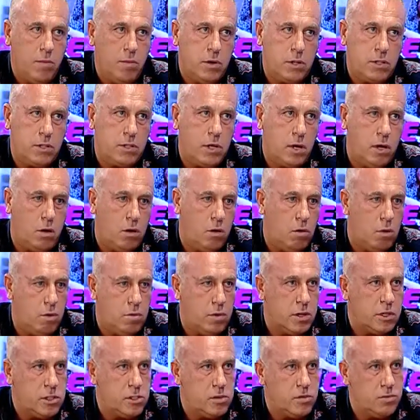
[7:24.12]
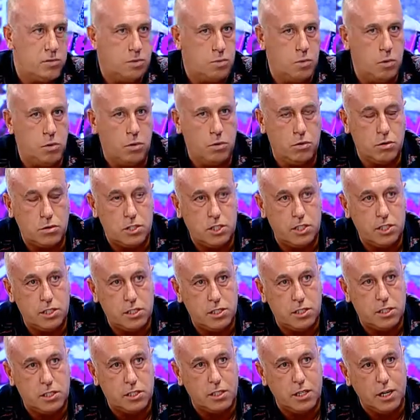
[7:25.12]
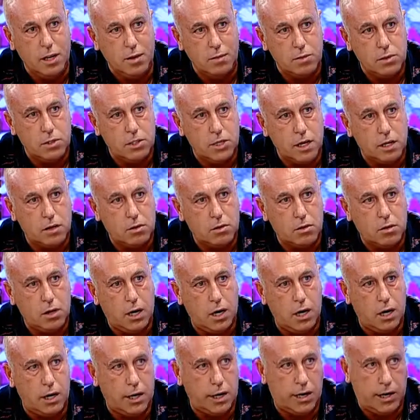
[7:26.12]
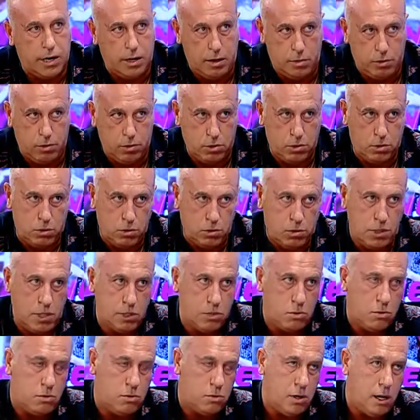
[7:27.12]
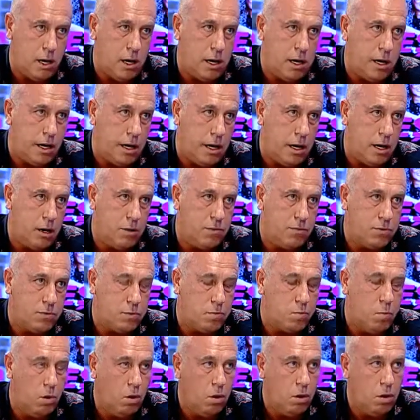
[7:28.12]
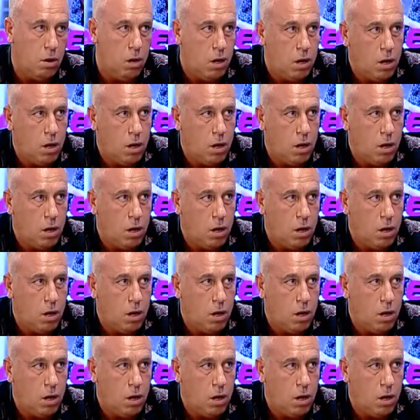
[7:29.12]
başarılı olmak için futbol oynuyorduk. Şimdi ise bir sektör haline geldi biliyorsunuz. Endüstri haline geldi Evet, futbol.